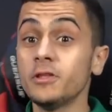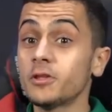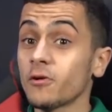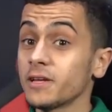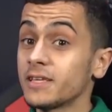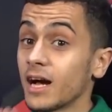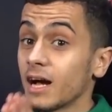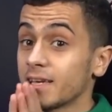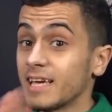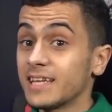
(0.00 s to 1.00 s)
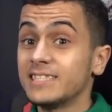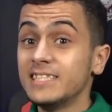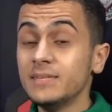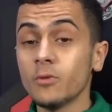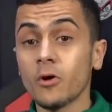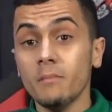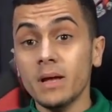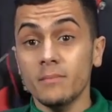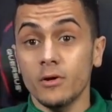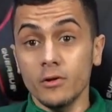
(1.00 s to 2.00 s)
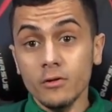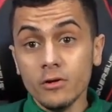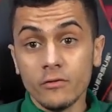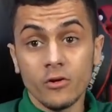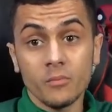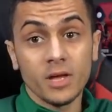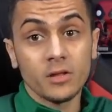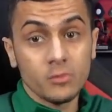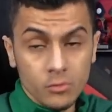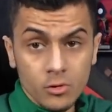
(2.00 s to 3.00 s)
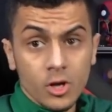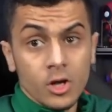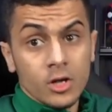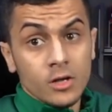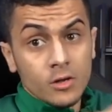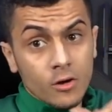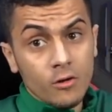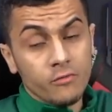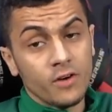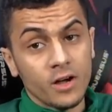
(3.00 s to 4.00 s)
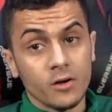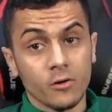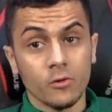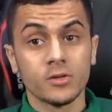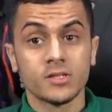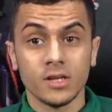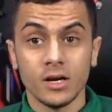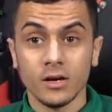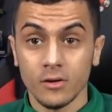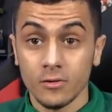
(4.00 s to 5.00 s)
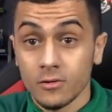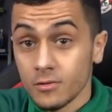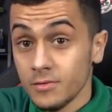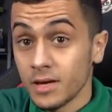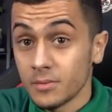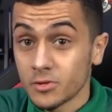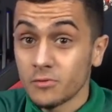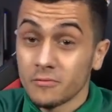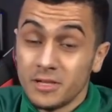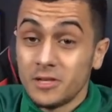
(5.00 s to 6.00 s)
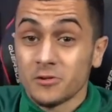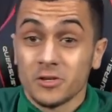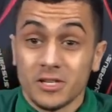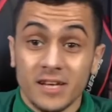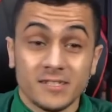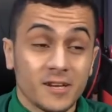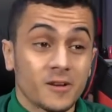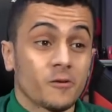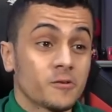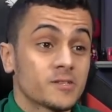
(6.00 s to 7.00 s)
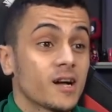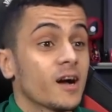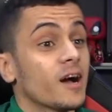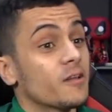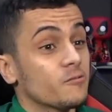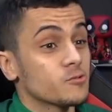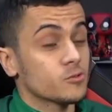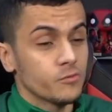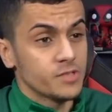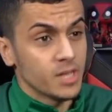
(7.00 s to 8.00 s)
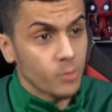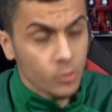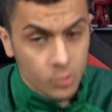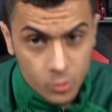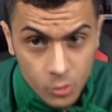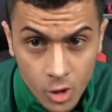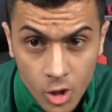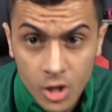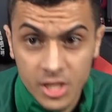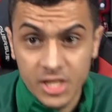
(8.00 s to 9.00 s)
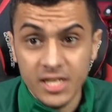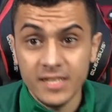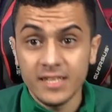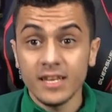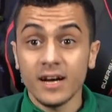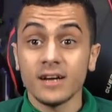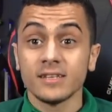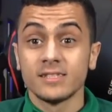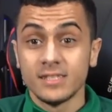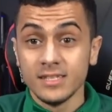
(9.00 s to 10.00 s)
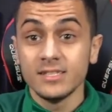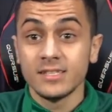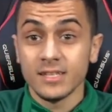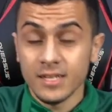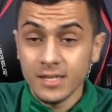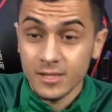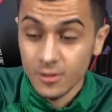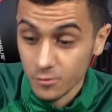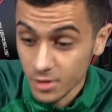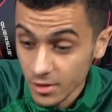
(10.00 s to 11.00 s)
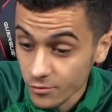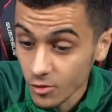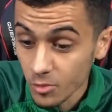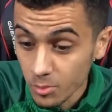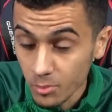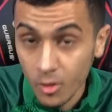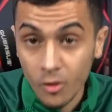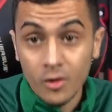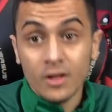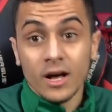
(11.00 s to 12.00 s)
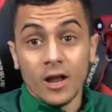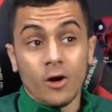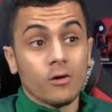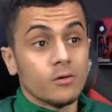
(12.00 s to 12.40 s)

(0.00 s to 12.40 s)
ans, les gars, quasiment même 9 ans bientôt, Enfin, Rockstar, euh, parce qu'on était sur GTA 5, Rockstar annonce officiellement que GTA 6 est en développement. Alors,